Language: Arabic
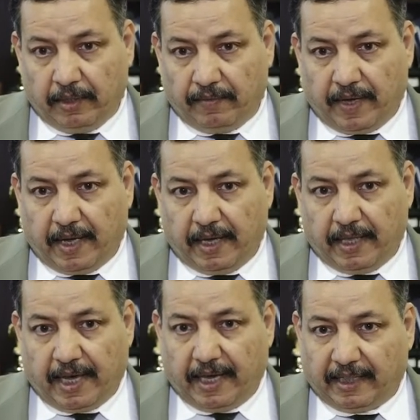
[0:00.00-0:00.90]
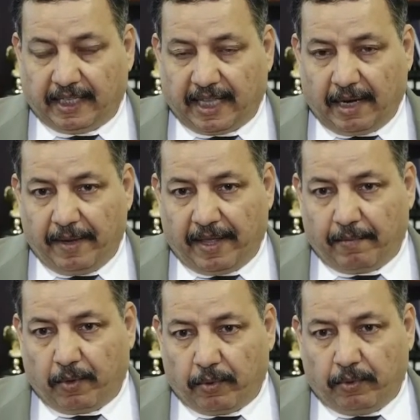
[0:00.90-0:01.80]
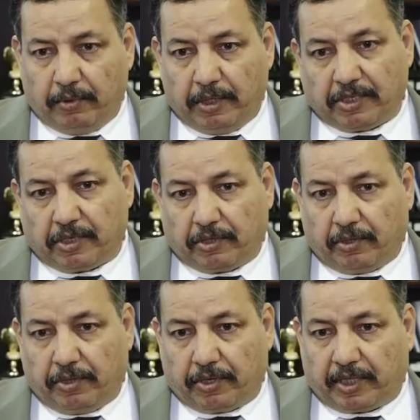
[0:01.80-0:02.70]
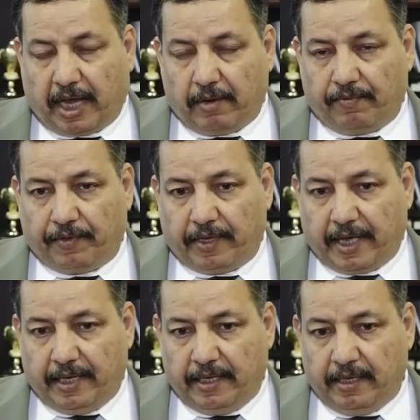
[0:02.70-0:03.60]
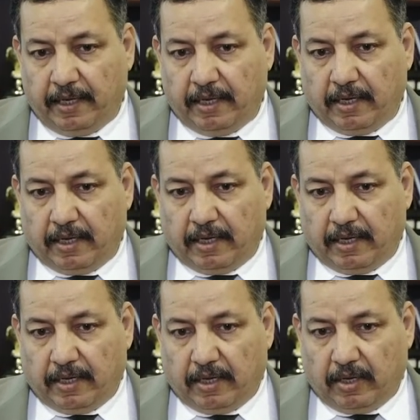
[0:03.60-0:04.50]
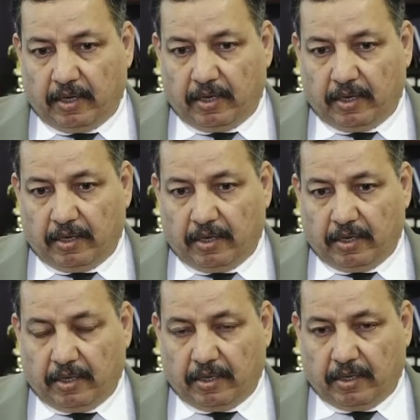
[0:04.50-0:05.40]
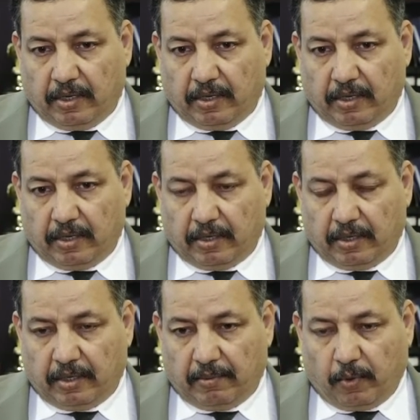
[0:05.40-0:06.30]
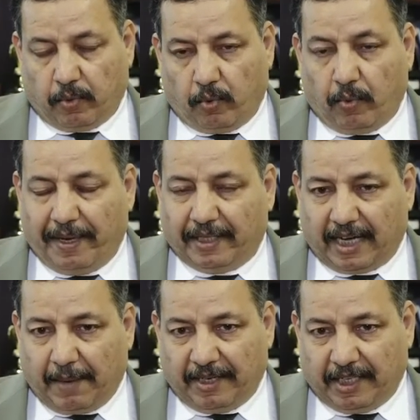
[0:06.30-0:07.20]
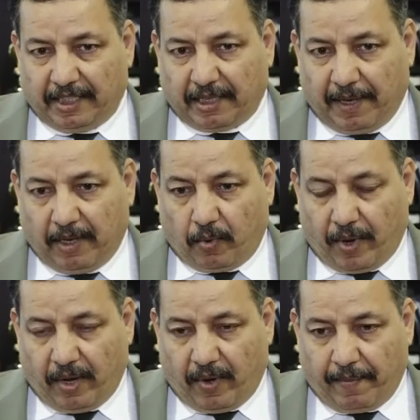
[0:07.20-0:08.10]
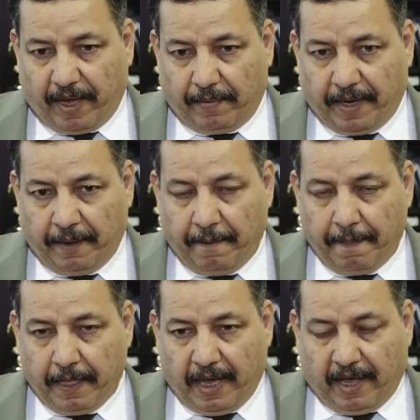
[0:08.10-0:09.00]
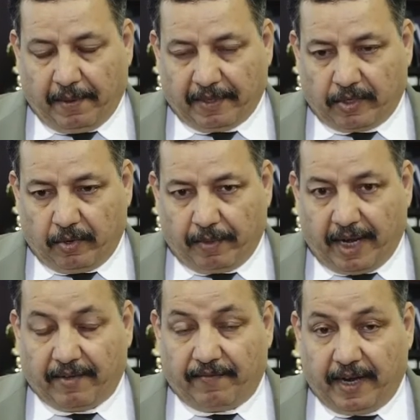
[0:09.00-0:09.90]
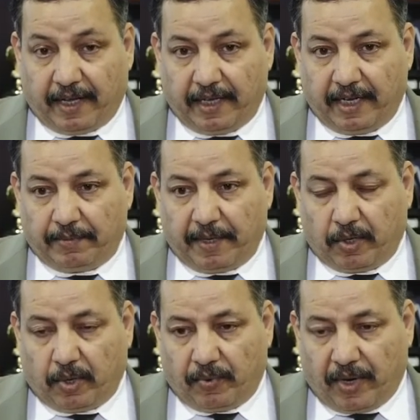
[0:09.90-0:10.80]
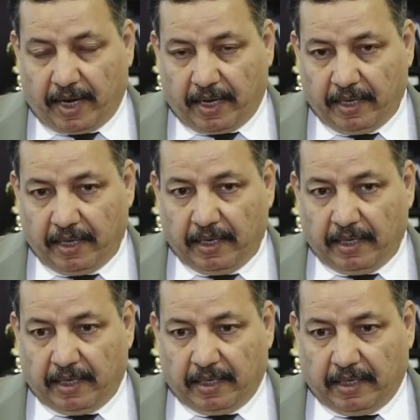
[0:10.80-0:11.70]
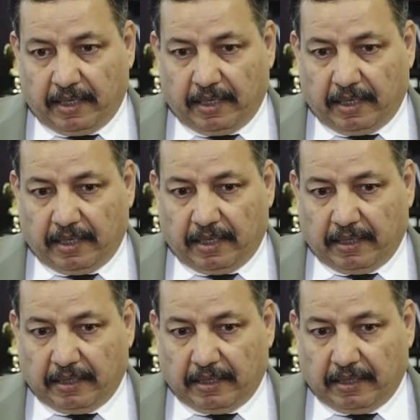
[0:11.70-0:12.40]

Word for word: فاذا احطنا الطالب بهذا الموضوع يسقط عذر الطالب في اي آه، موضوع ومع احترامنا الشديد طبعا لاخواننا وحبايبنا اعضاء مجلس الامه لكن في الاخير يجب ان يكون هناك آه،